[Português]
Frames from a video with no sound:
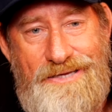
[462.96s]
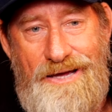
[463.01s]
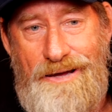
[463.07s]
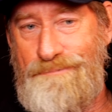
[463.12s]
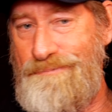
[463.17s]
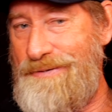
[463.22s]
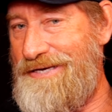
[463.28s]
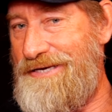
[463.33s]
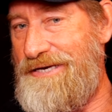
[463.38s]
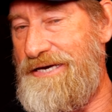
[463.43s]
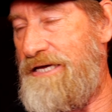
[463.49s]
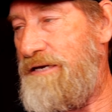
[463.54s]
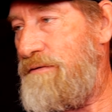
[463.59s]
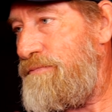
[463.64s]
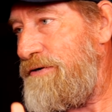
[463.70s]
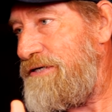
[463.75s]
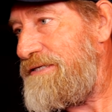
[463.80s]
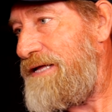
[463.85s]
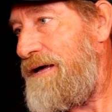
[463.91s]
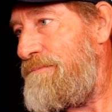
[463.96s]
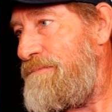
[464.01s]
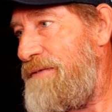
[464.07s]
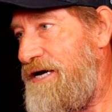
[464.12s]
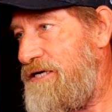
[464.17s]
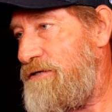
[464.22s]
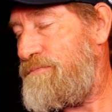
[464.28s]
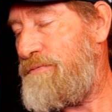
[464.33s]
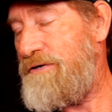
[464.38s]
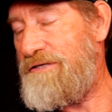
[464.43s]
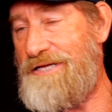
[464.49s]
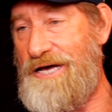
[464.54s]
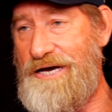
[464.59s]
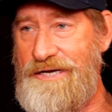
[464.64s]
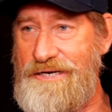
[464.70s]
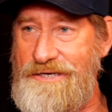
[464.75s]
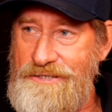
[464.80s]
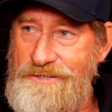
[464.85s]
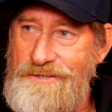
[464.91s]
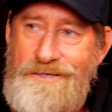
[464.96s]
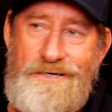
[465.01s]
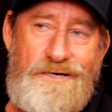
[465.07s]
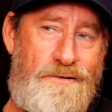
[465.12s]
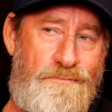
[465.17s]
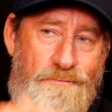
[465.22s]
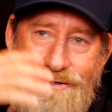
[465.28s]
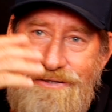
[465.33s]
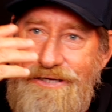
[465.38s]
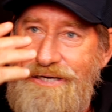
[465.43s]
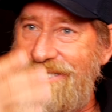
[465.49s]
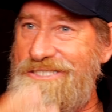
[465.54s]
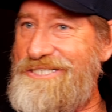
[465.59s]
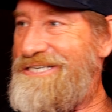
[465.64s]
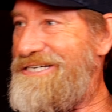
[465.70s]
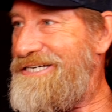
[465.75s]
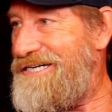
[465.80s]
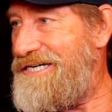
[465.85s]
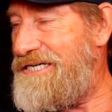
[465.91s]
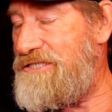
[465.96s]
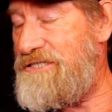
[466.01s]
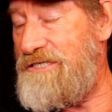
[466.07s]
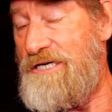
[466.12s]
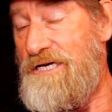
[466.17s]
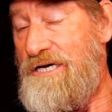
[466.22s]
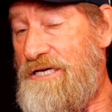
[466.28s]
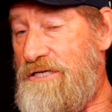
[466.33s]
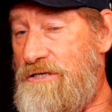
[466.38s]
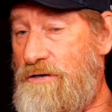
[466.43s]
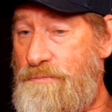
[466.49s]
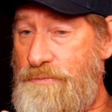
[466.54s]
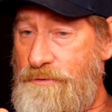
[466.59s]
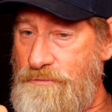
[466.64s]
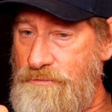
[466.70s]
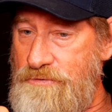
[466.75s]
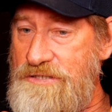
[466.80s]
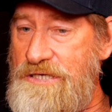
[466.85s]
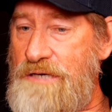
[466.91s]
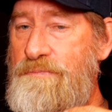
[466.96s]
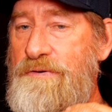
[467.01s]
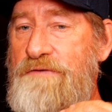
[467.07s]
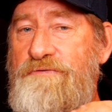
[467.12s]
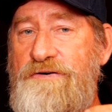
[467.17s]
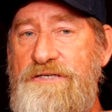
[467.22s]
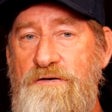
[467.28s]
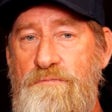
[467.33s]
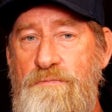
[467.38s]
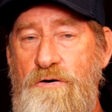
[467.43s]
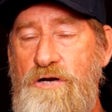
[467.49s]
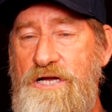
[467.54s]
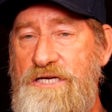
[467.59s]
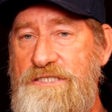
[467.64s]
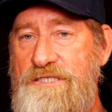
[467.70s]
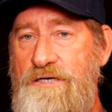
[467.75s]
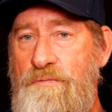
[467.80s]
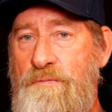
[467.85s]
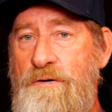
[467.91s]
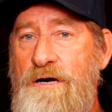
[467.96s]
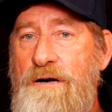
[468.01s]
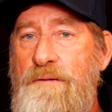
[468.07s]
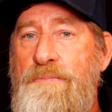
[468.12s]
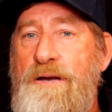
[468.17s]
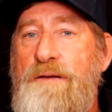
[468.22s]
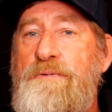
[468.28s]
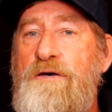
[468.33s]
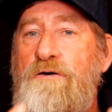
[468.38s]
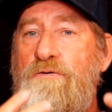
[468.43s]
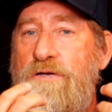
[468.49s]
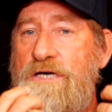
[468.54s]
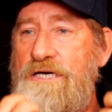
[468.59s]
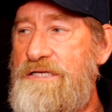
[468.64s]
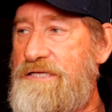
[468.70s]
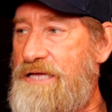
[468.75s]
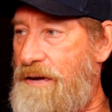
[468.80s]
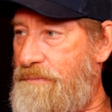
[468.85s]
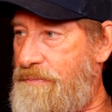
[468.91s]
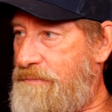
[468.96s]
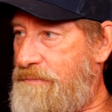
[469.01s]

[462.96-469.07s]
estar tá pequeno, pode estar tá médio, pode estar tá grande, pode estar gigante. Então, eu procuro sempre fazer uma oração para me conectar,